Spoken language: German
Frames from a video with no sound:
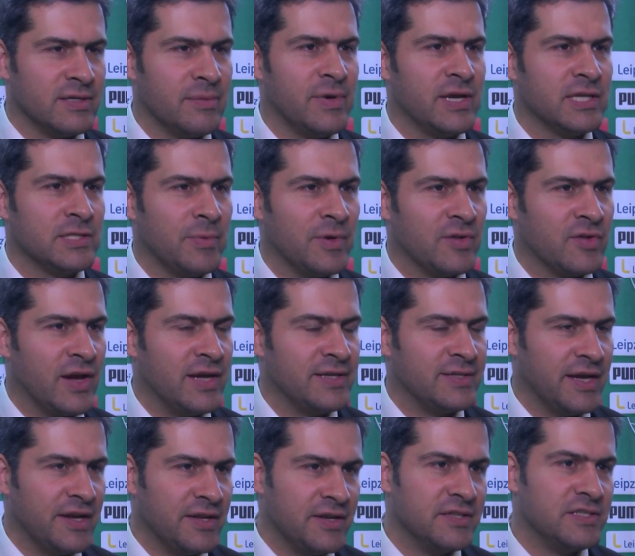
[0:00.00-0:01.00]
Jetzt haben wir erstmal drei
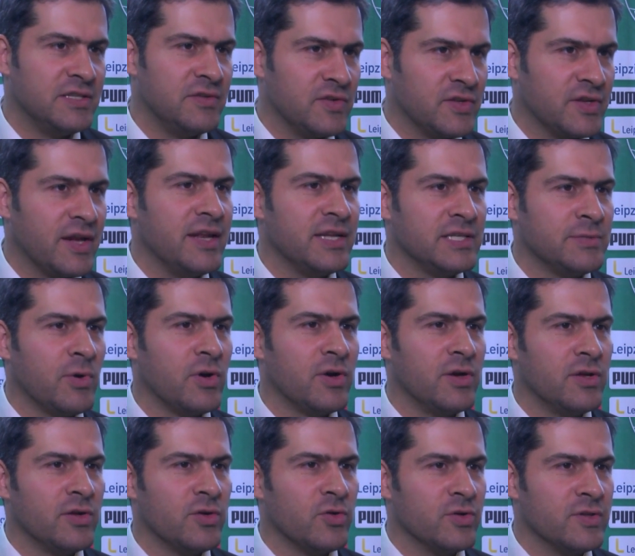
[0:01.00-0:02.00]
sehr intensive Trainingswochen
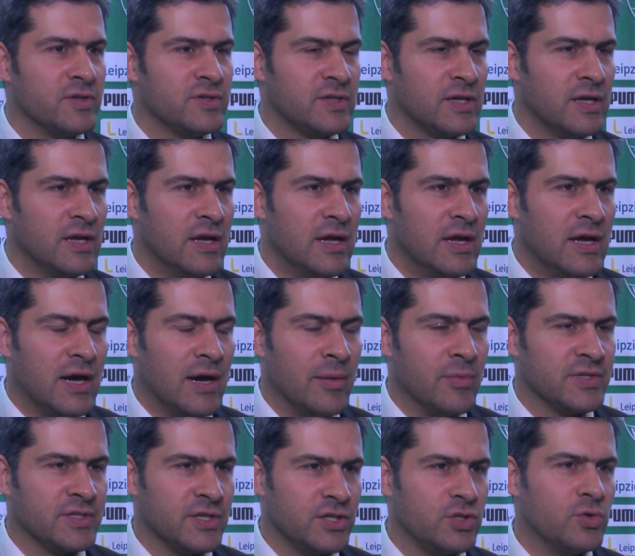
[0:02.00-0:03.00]
hinter uns, haben
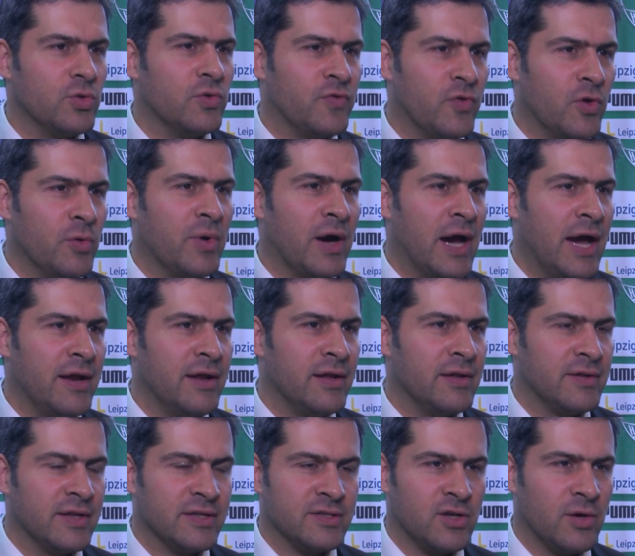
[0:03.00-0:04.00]
uns richtig gut
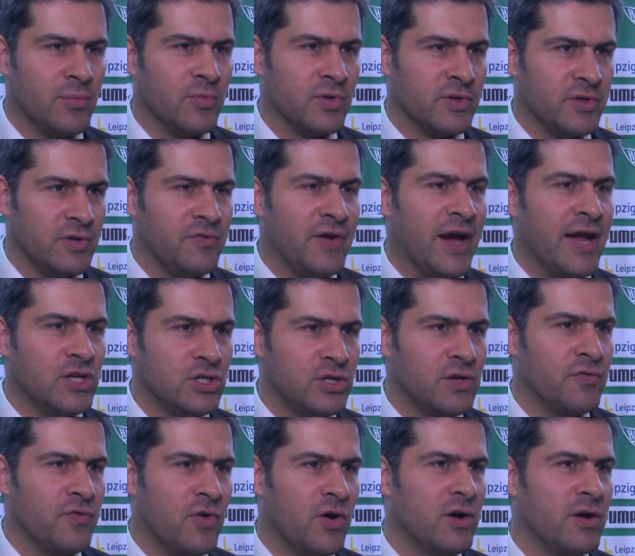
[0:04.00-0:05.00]
vorbereitet, jetzt kommt noch die
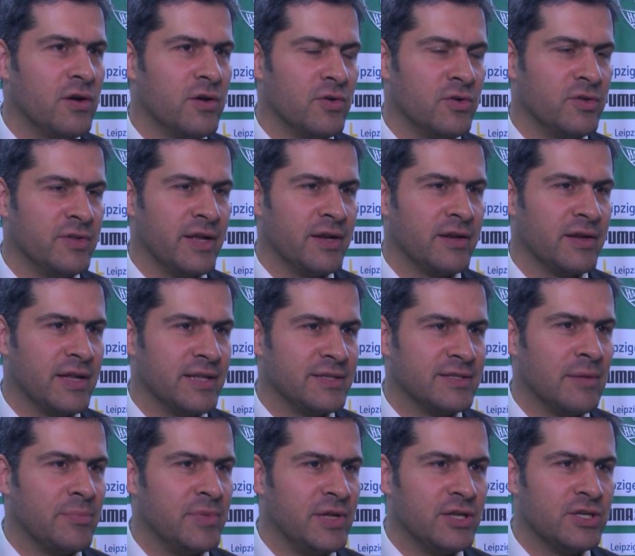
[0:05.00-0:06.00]
Feinschliffwoche und dann geht es
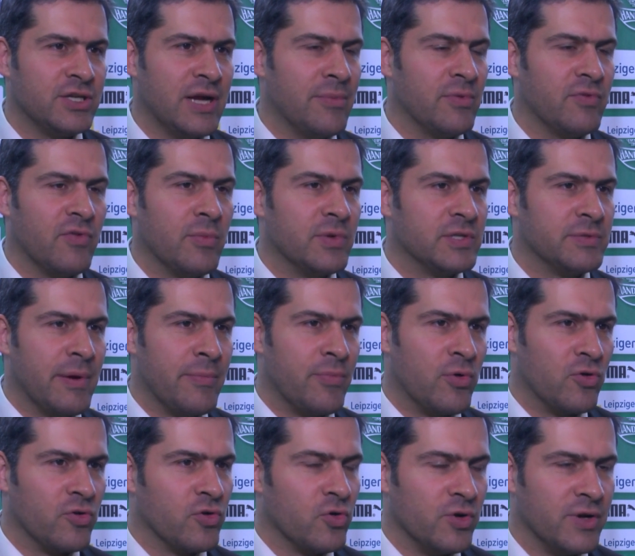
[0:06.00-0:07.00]
nach Bietigheim, da wollen wir zwei
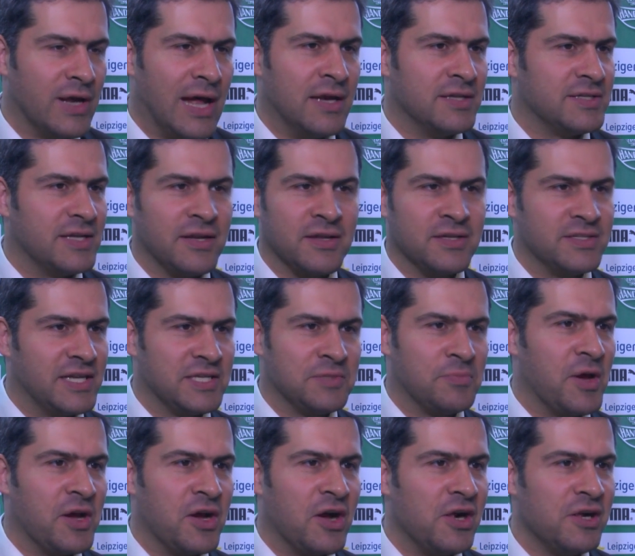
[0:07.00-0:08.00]
Punkte holen, alles andere ist
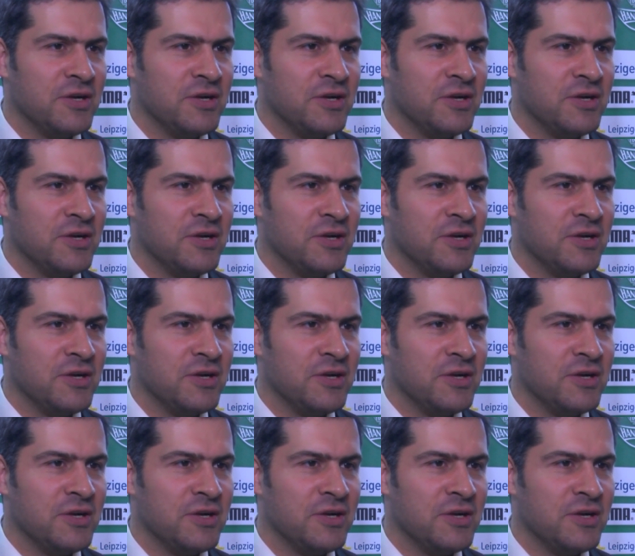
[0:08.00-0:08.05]
erstmal